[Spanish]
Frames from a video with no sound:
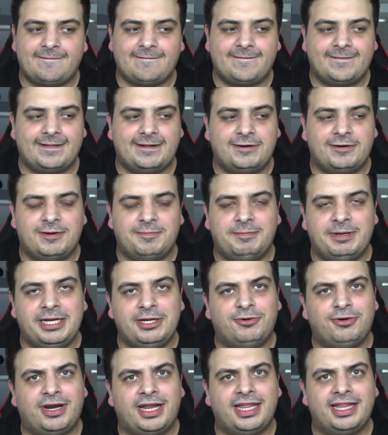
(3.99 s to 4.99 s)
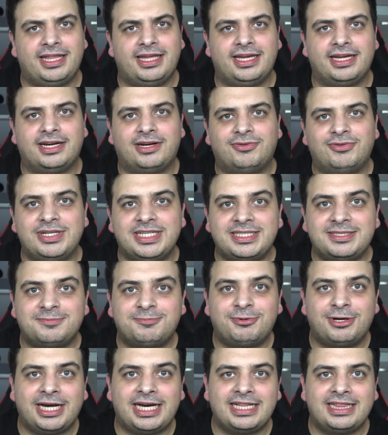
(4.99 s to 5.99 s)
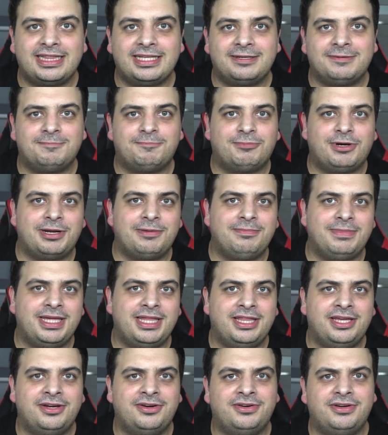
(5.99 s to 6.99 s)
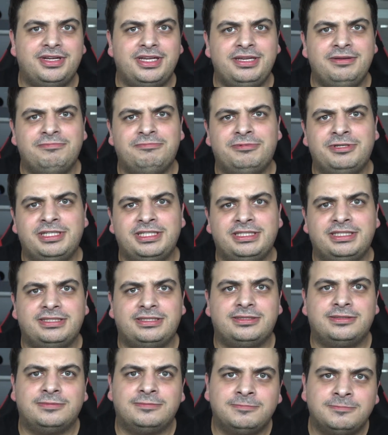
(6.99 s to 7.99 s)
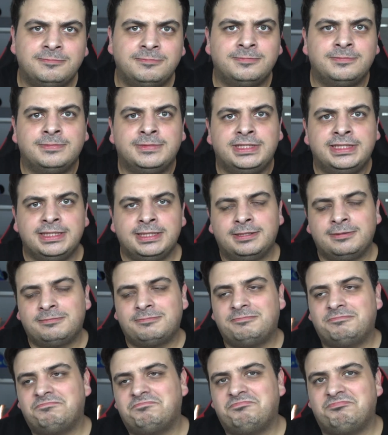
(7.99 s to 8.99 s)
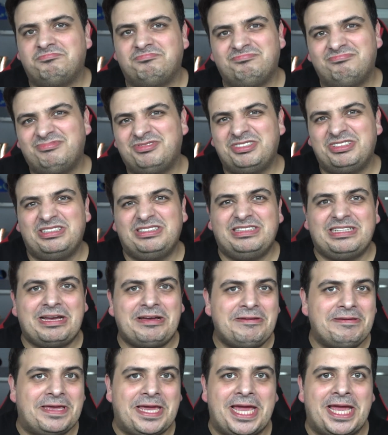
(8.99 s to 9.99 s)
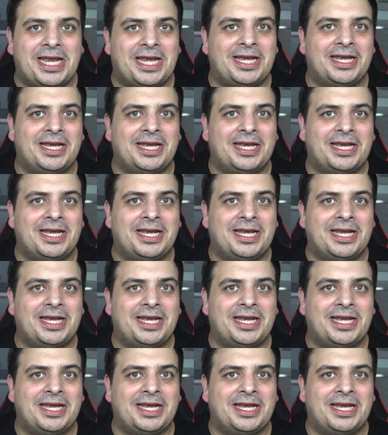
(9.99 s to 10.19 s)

esta nueva película de Chris Pratt en Prime Video y pues... Pues está bien.